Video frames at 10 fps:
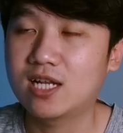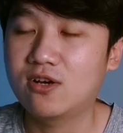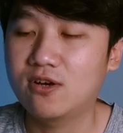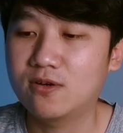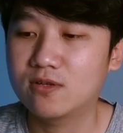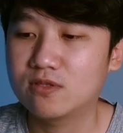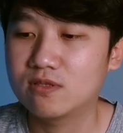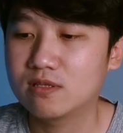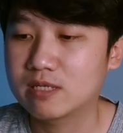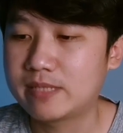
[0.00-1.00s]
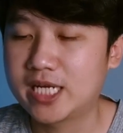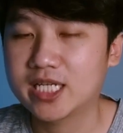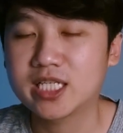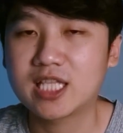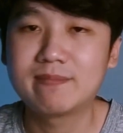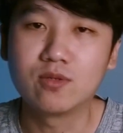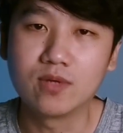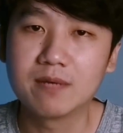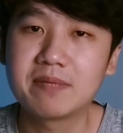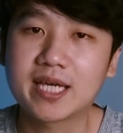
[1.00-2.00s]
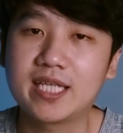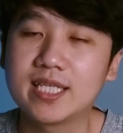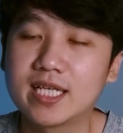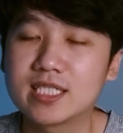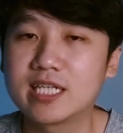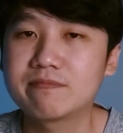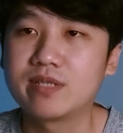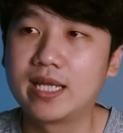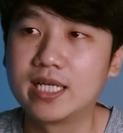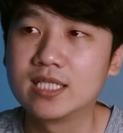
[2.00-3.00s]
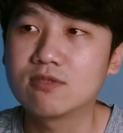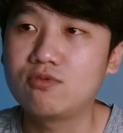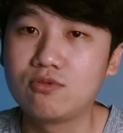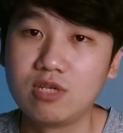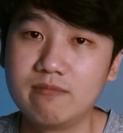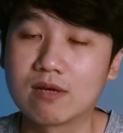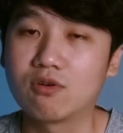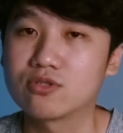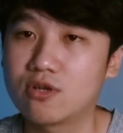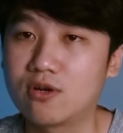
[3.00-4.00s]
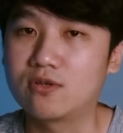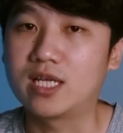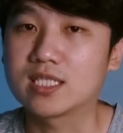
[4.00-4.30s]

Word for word: kalau kemarin kan kita menduga pakainya Snapdragon 750.